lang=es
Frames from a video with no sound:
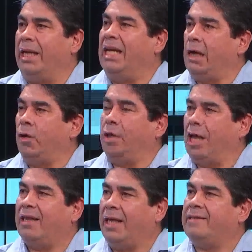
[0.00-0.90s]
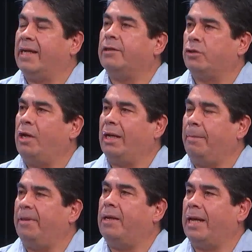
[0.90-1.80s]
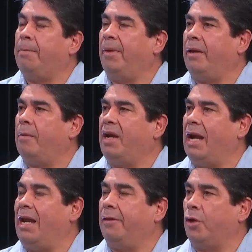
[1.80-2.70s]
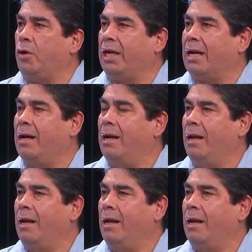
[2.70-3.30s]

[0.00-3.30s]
Y la acordada te dice que, que tenés que pedir de manera electrónica.